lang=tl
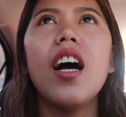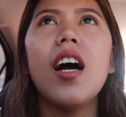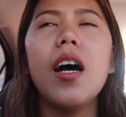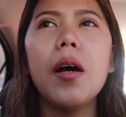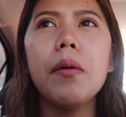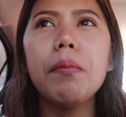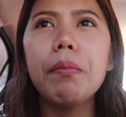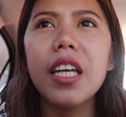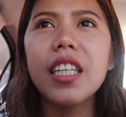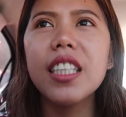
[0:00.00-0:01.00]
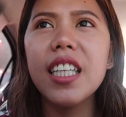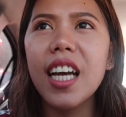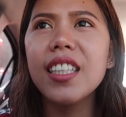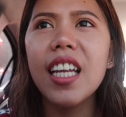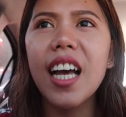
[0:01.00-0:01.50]
um, parang
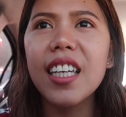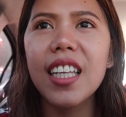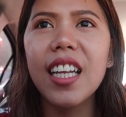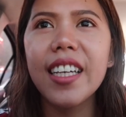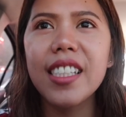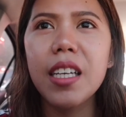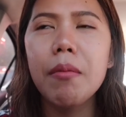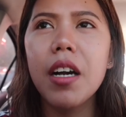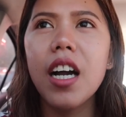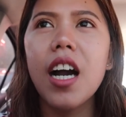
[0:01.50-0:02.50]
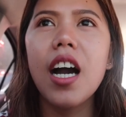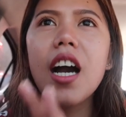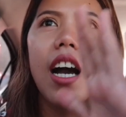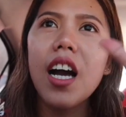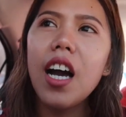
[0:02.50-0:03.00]
dinadala ka talaga sa
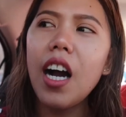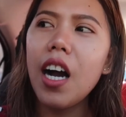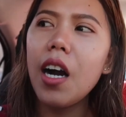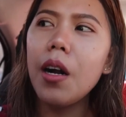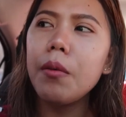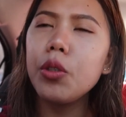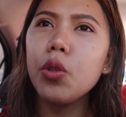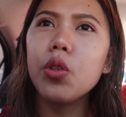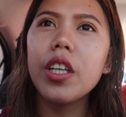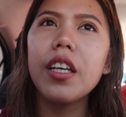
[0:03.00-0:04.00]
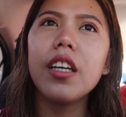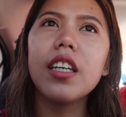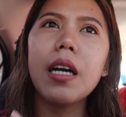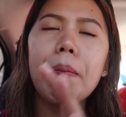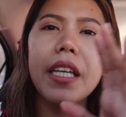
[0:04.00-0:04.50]
mga, um, nung
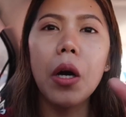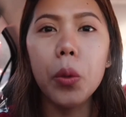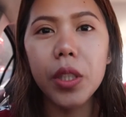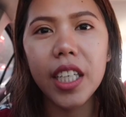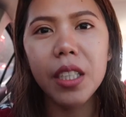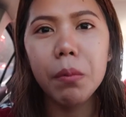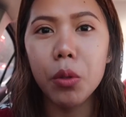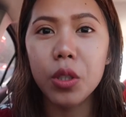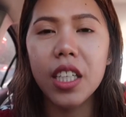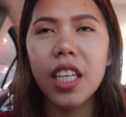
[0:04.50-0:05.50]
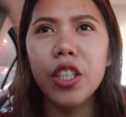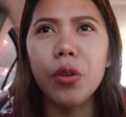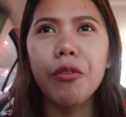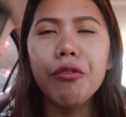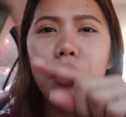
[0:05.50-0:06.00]
kapanahunan ni Bruce
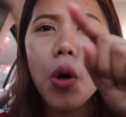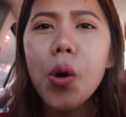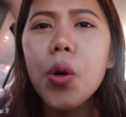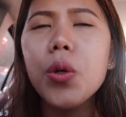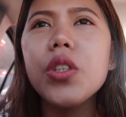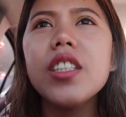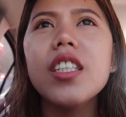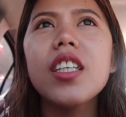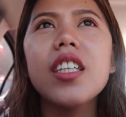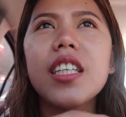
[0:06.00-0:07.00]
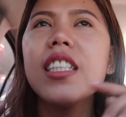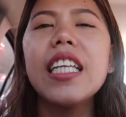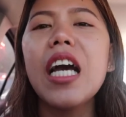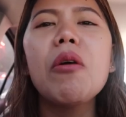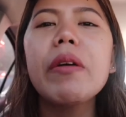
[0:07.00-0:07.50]
Lee yung phone,
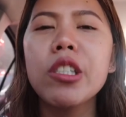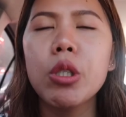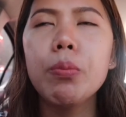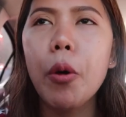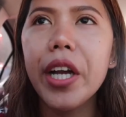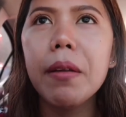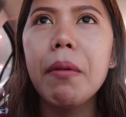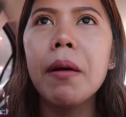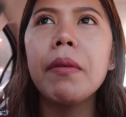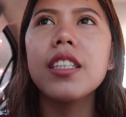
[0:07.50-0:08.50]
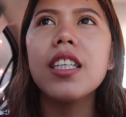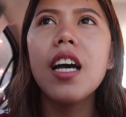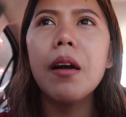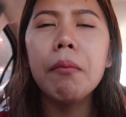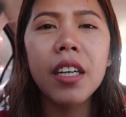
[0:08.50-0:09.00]
hindi na ako magsuspoil pa, but
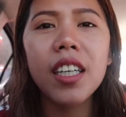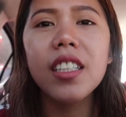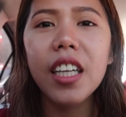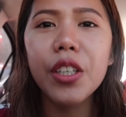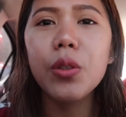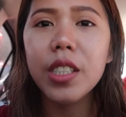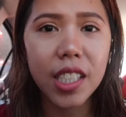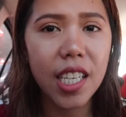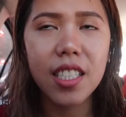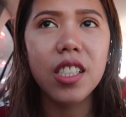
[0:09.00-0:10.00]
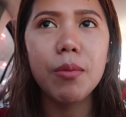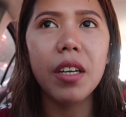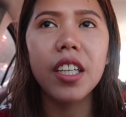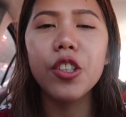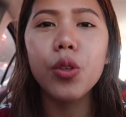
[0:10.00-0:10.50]
maganda yung scenes,
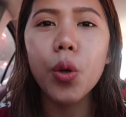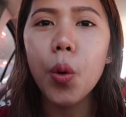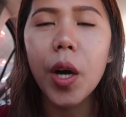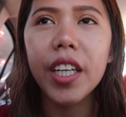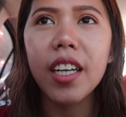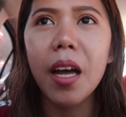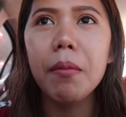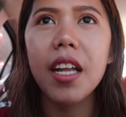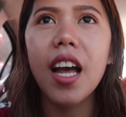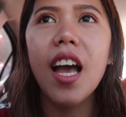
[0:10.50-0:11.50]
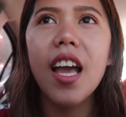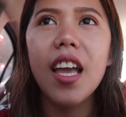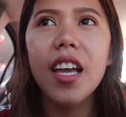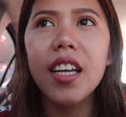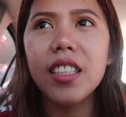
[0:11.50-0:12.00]
maganda yung kuha ng camera,
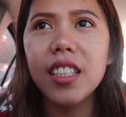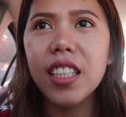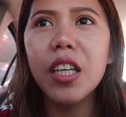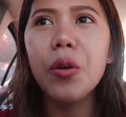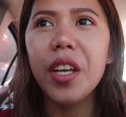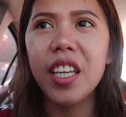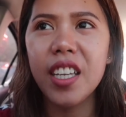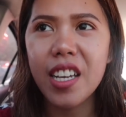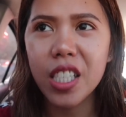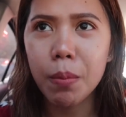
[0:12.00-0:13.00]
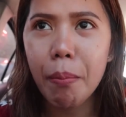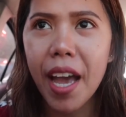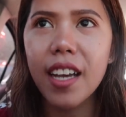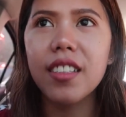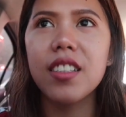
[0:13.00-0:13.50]
and hindi ko
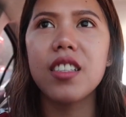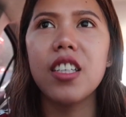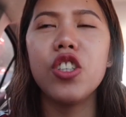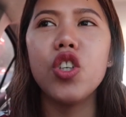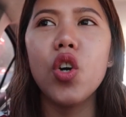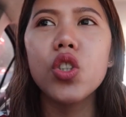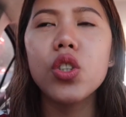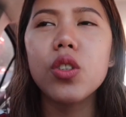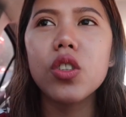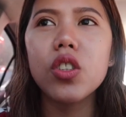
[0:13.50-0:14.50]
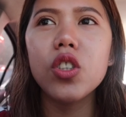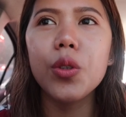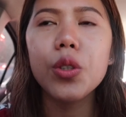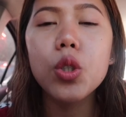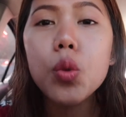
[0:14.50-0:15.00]
na-expect yung
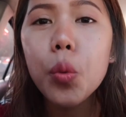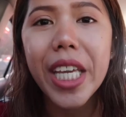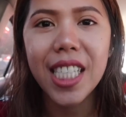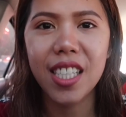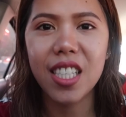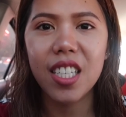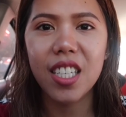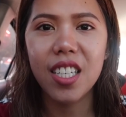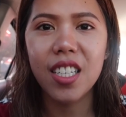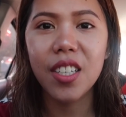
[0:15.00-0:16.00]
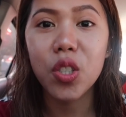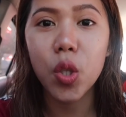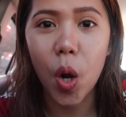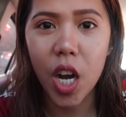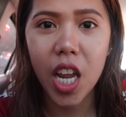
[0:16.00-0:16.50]
yung twist ng
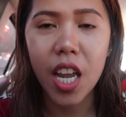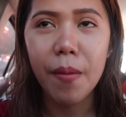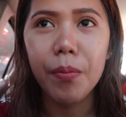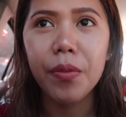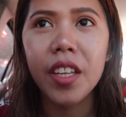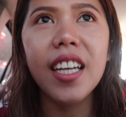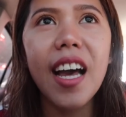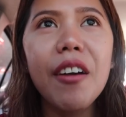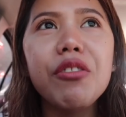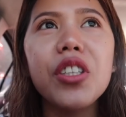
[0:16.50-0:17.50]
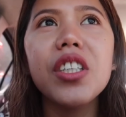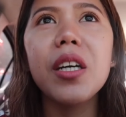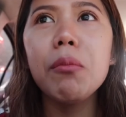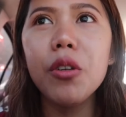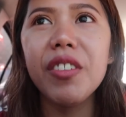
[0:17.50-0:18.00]
story. And after
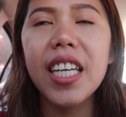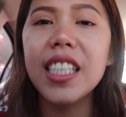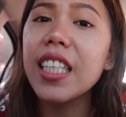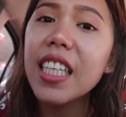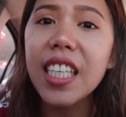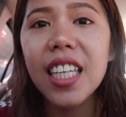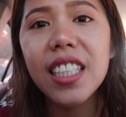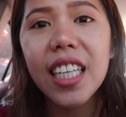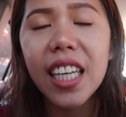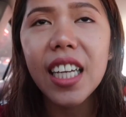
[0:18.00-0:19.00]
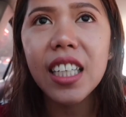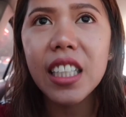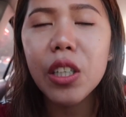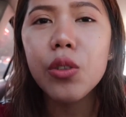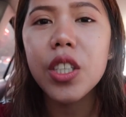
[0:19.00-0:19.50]
ng movie guys, kasi hindi
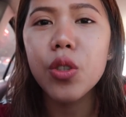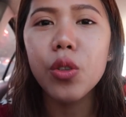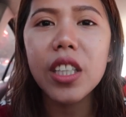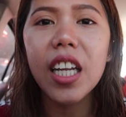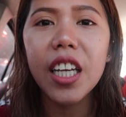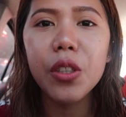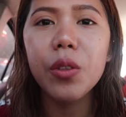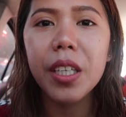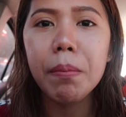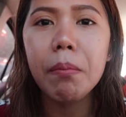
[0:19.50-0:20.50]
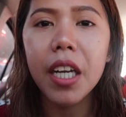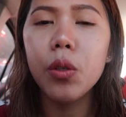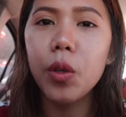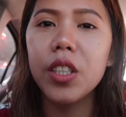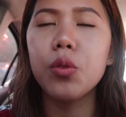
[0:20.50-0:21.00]
hindi ko nasunod talaga yung Ip
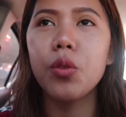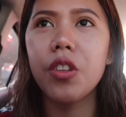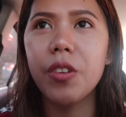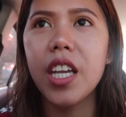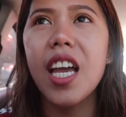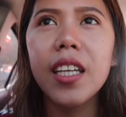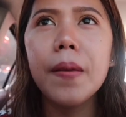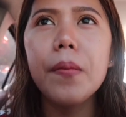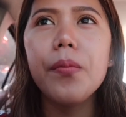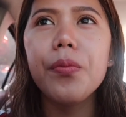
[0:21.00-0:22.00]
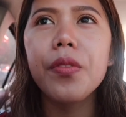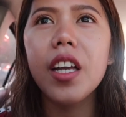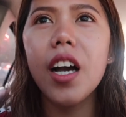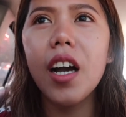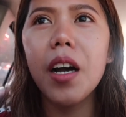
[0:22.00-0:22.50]
Man 1 2 3. And
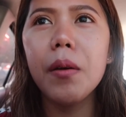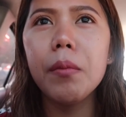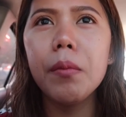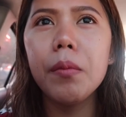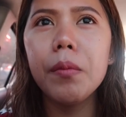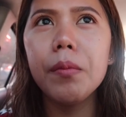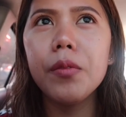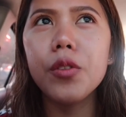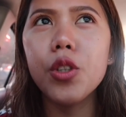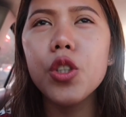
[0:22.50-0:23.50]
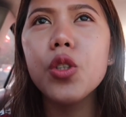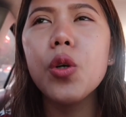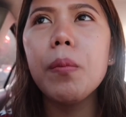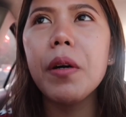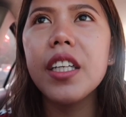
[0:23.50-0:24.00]
um doon
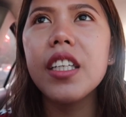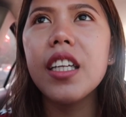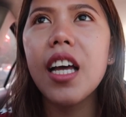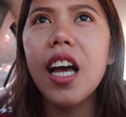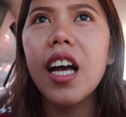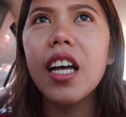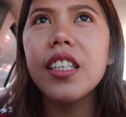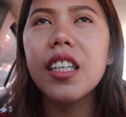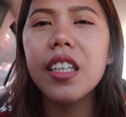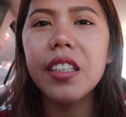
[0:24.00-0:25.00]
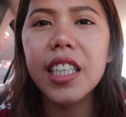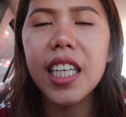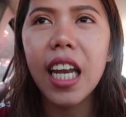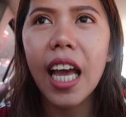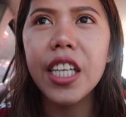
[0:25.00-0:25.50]
ko pa na, na
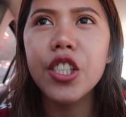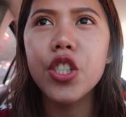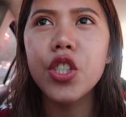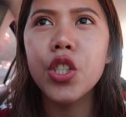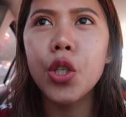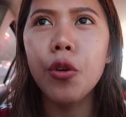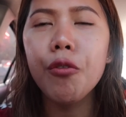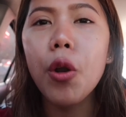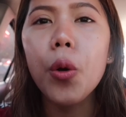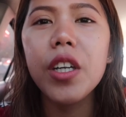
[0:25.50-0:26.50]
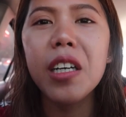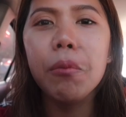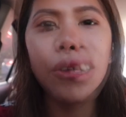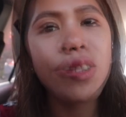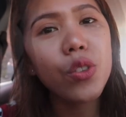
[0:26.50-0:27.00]
realize yung flow
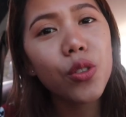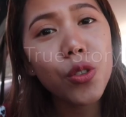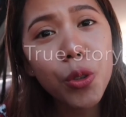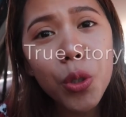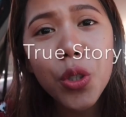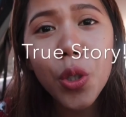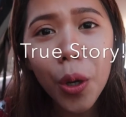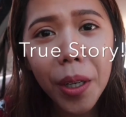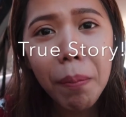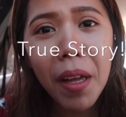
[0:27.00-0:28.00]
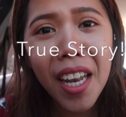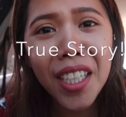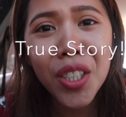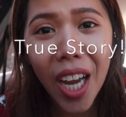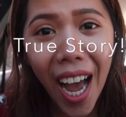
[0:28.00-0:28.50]
ng movie. True story
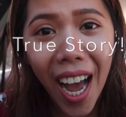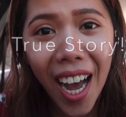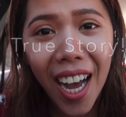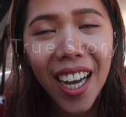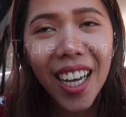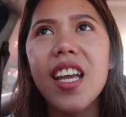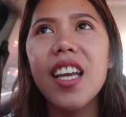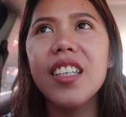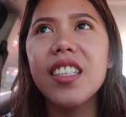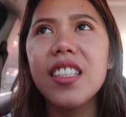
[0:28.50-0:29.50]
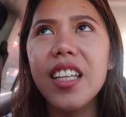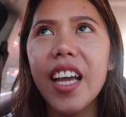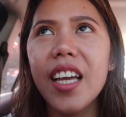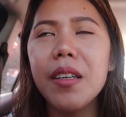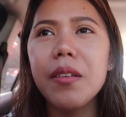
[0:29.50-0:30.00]
pala siya. And
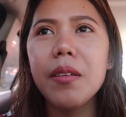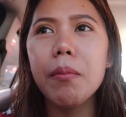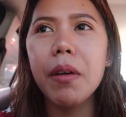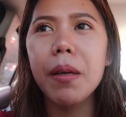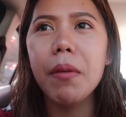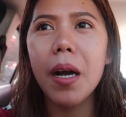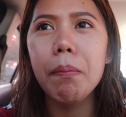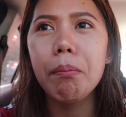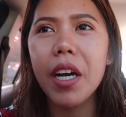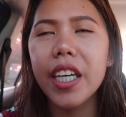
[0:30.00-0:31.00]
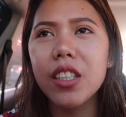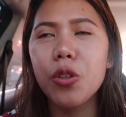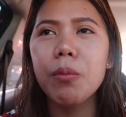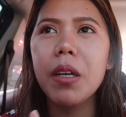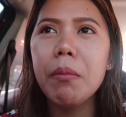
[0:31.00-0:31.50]
then may mga part
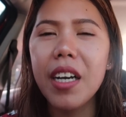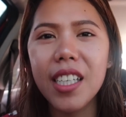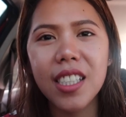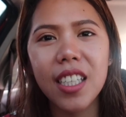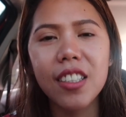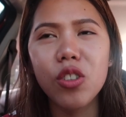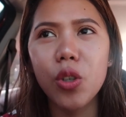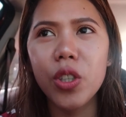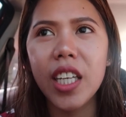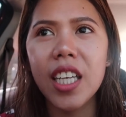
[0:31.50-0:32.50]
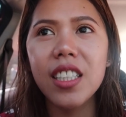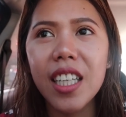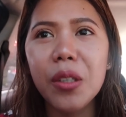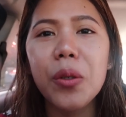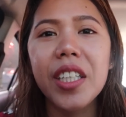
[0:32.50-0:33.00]
or may mga scene doon na
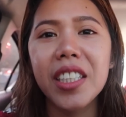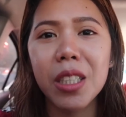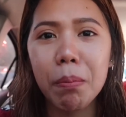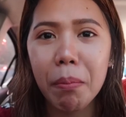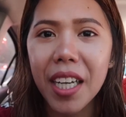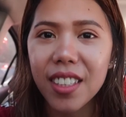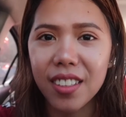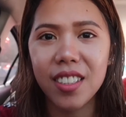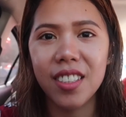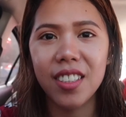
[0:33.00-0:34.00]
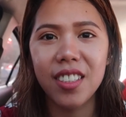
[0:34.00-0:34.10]
hindi ko inexpect.